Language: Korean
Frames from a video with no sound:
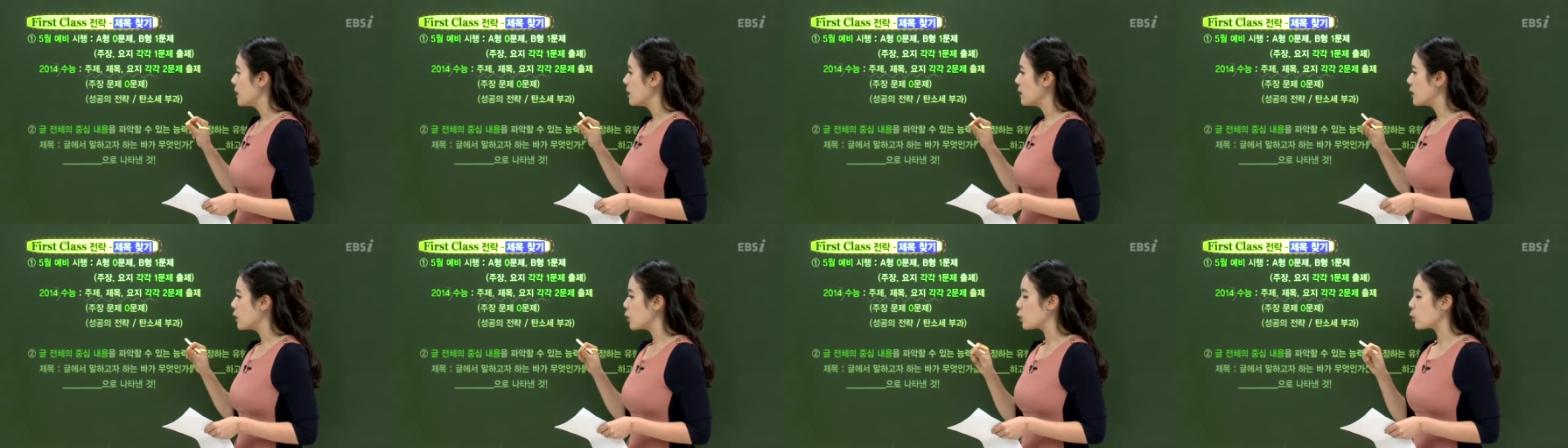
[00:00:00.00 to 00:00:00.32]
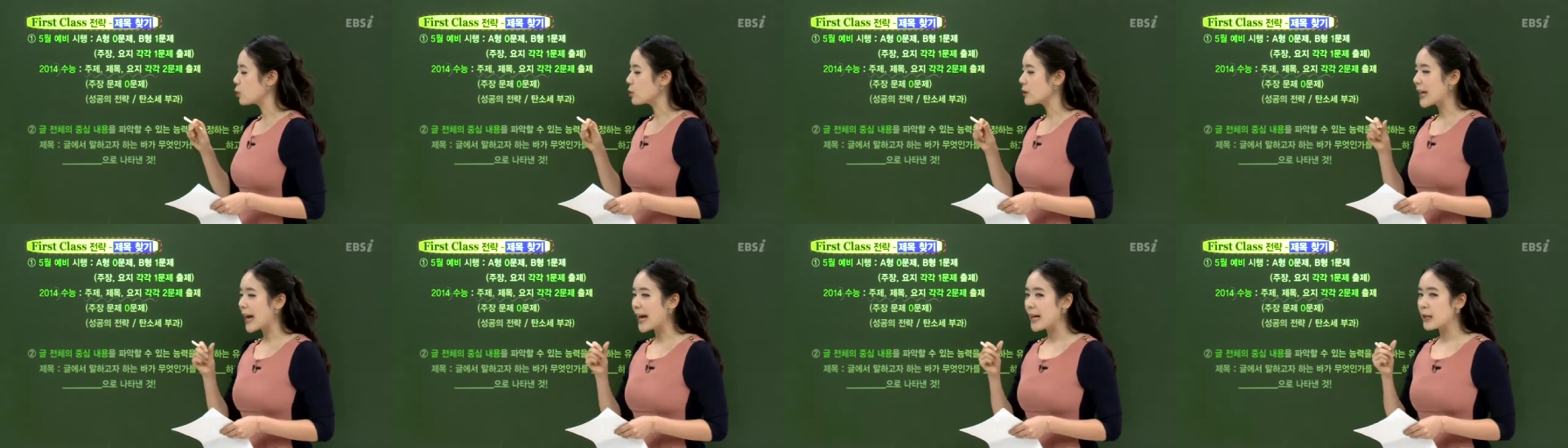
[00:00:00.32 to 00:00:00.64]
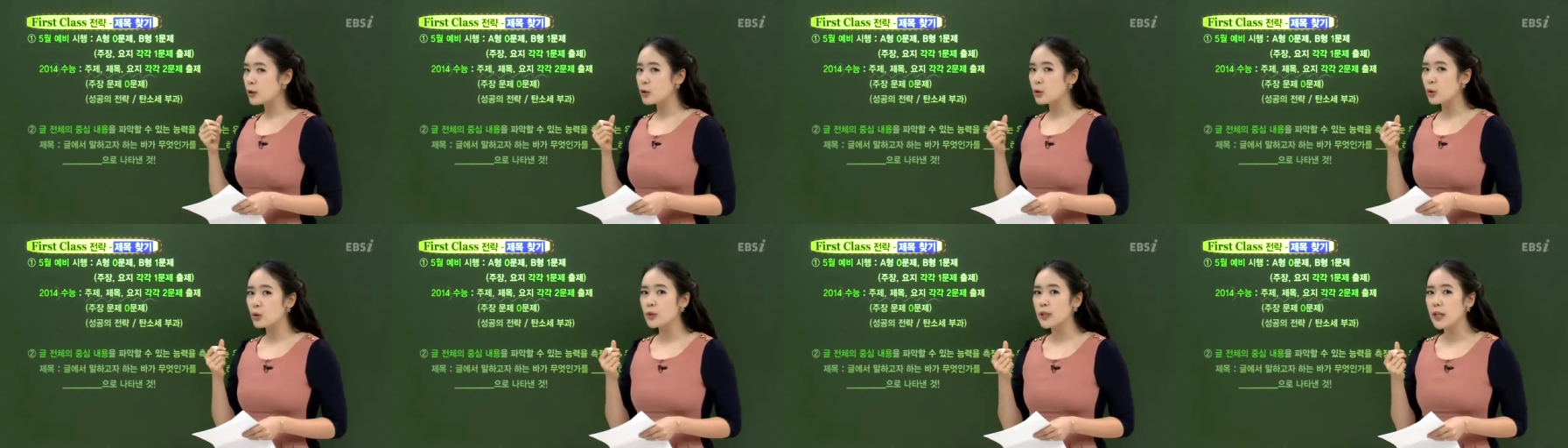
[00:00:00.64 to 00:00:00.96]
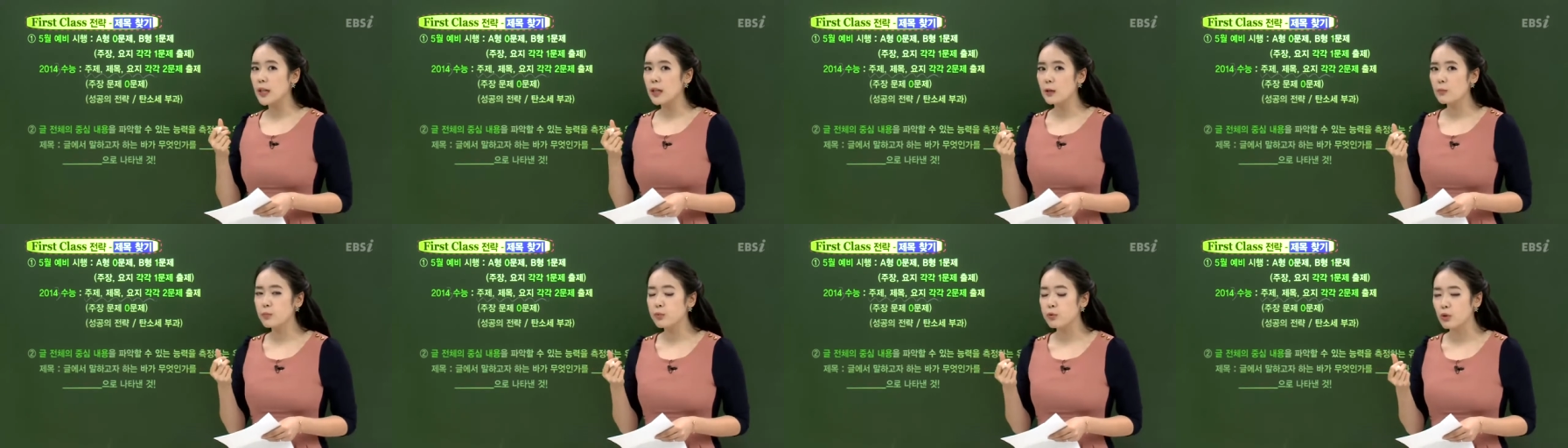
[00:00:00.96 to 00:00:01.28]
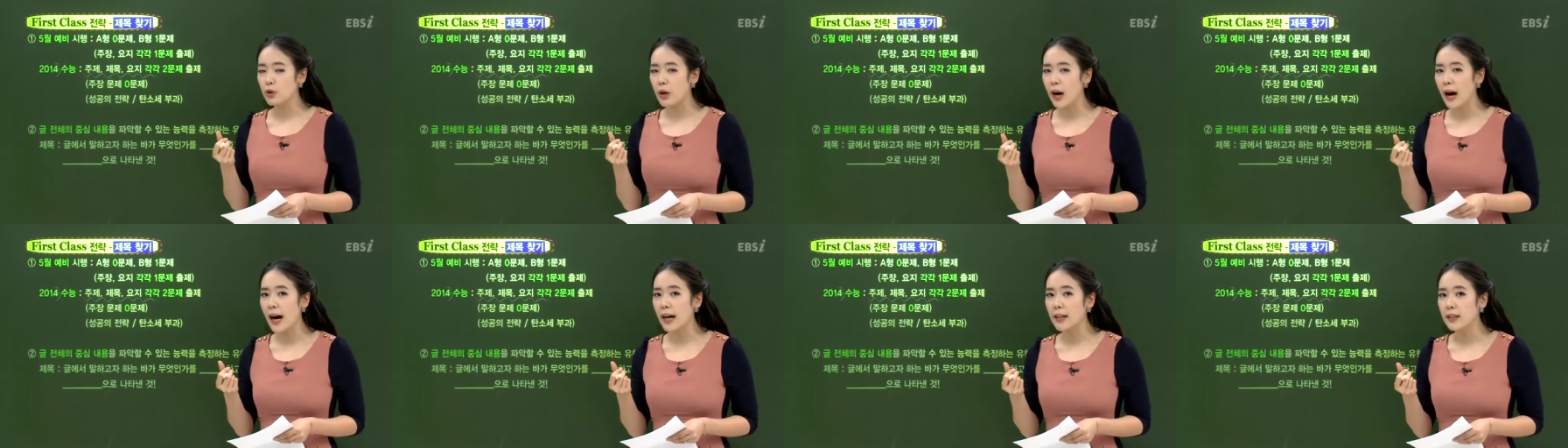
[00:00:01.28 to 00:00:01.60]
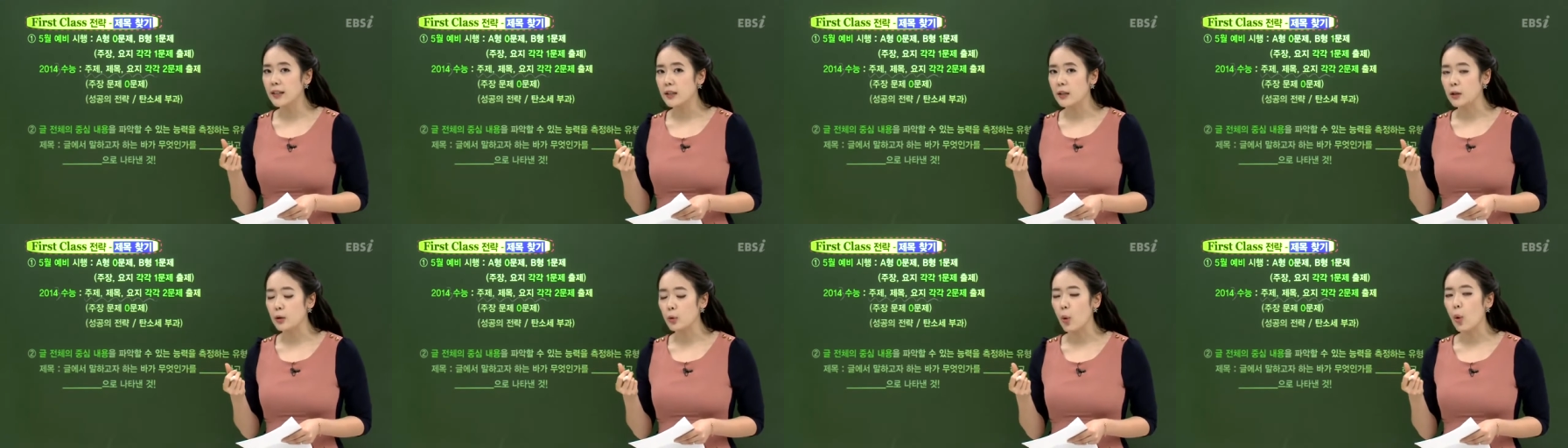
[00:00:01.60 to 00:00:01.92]
그리고 탄소세를
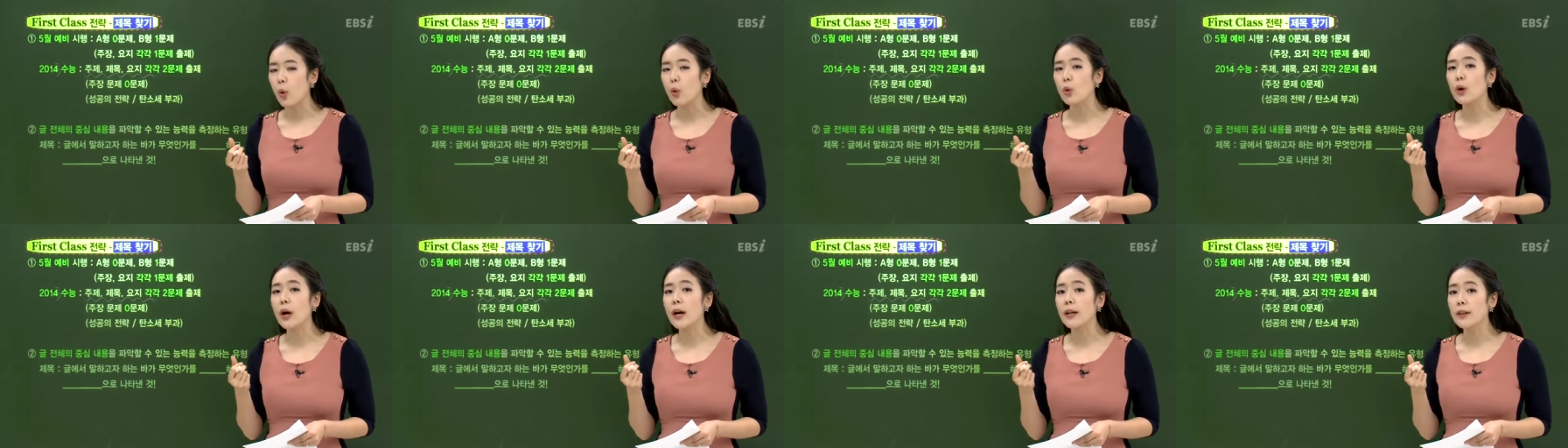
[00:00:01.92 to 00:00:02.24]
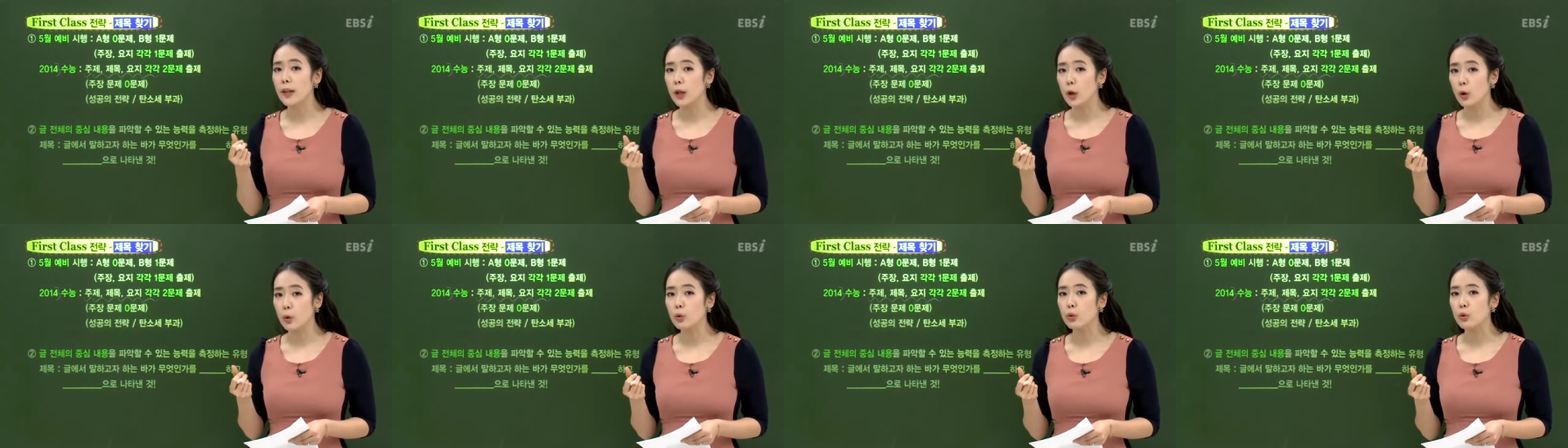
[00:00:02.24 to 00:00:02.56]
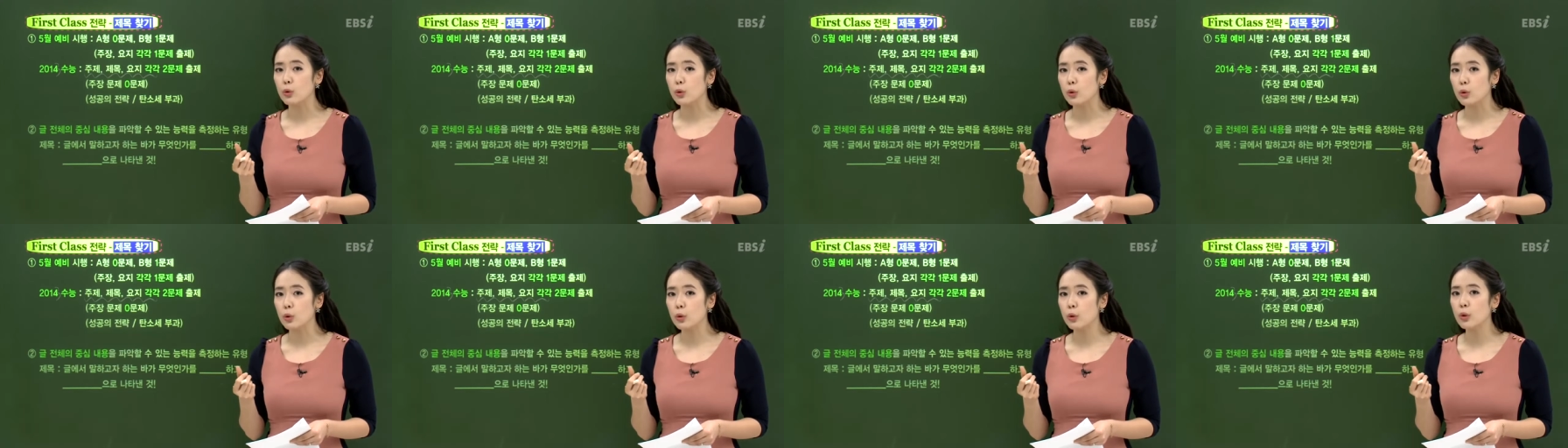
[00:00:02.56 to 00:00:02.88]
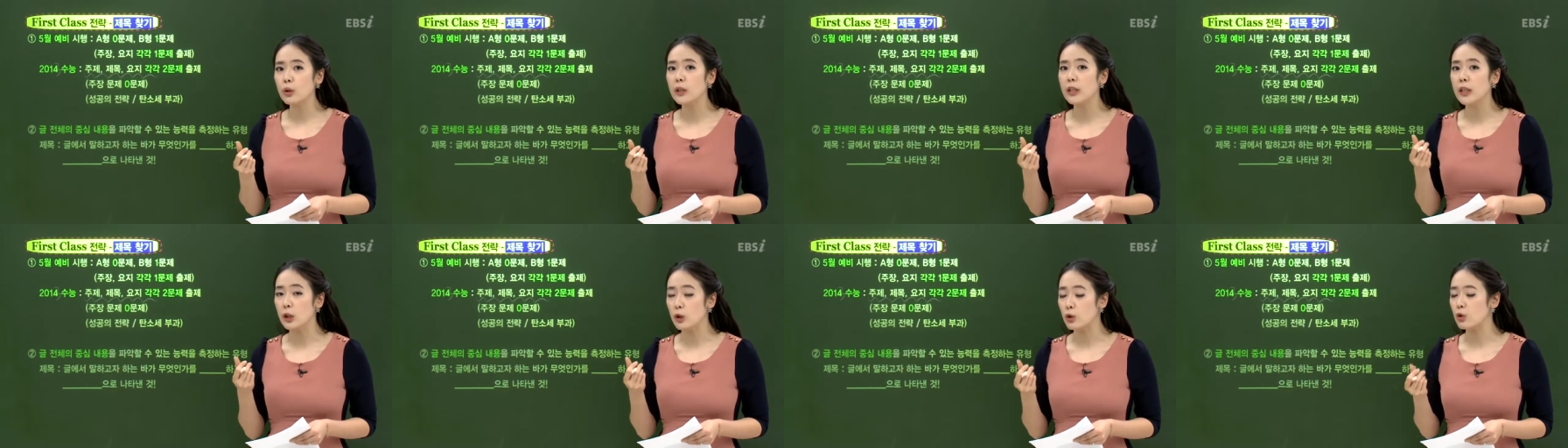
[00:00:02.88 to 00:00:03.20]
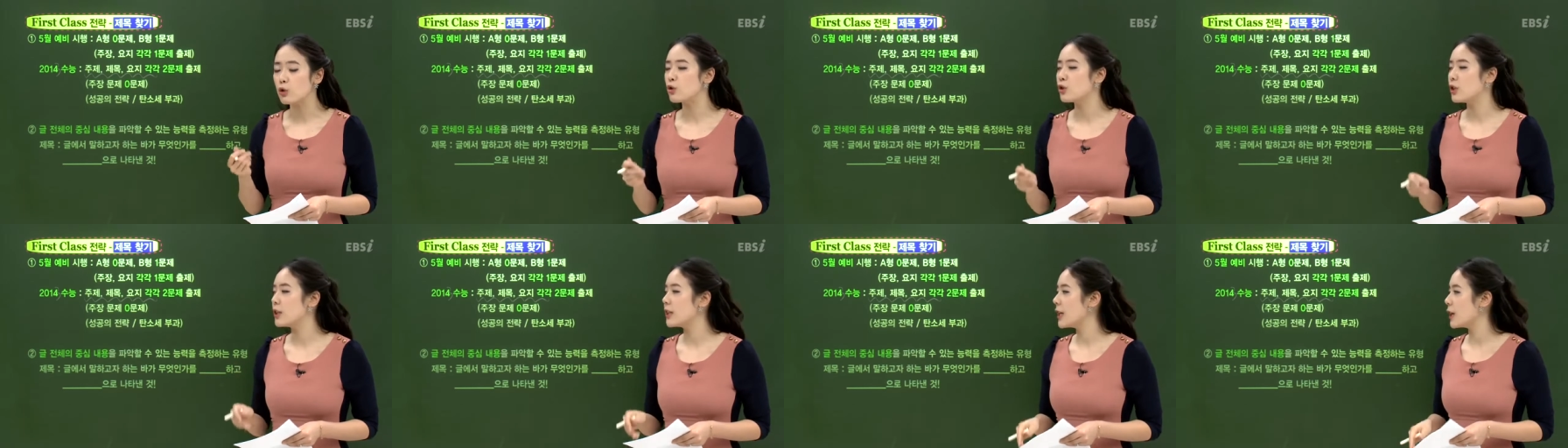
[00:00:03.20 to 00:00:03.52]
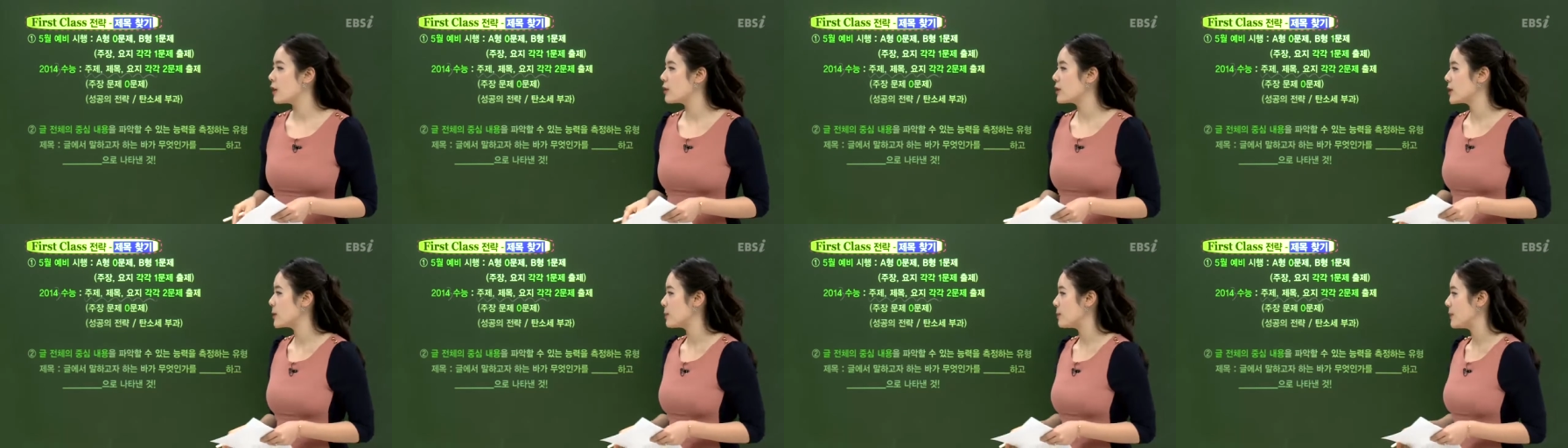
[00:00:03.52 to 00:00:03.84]
부과하는 고러한 내용들로 기출이
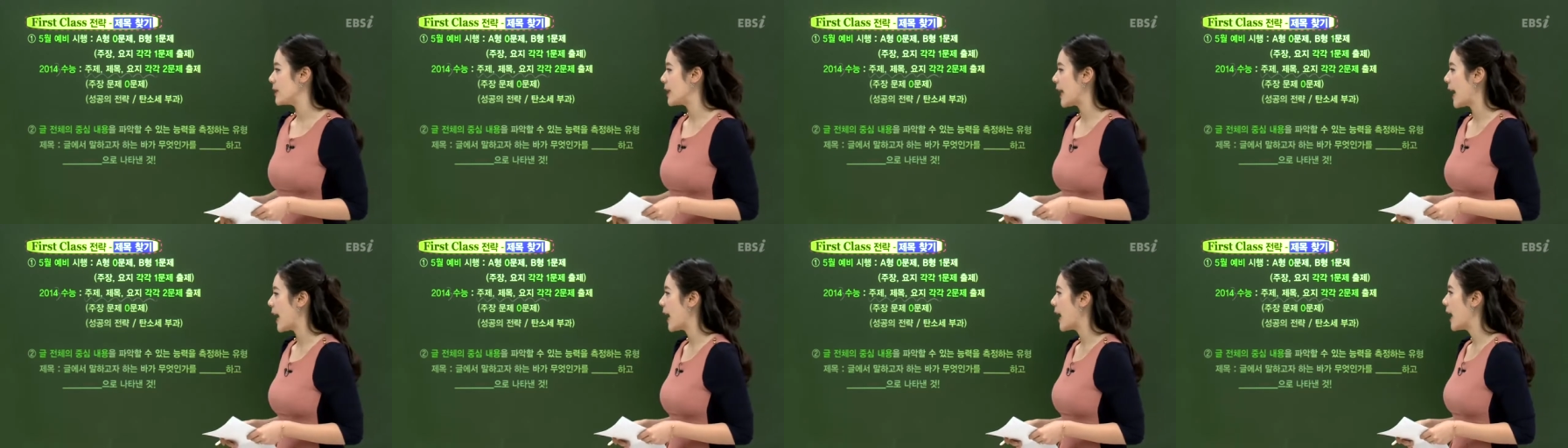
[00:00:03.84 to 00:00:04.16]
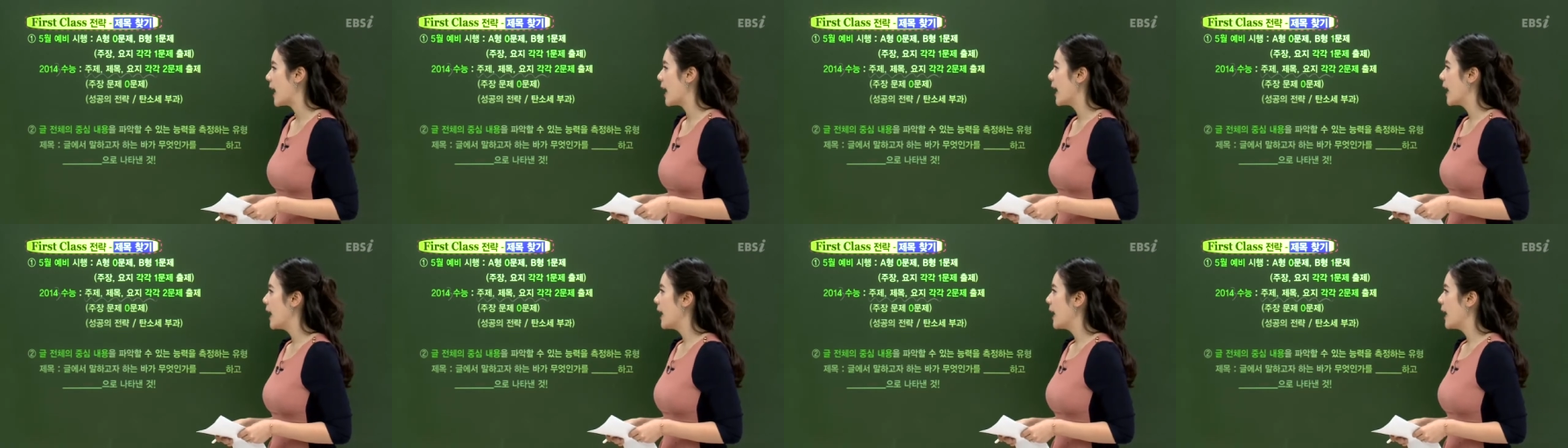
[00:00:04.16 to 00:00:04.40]
되었습니다.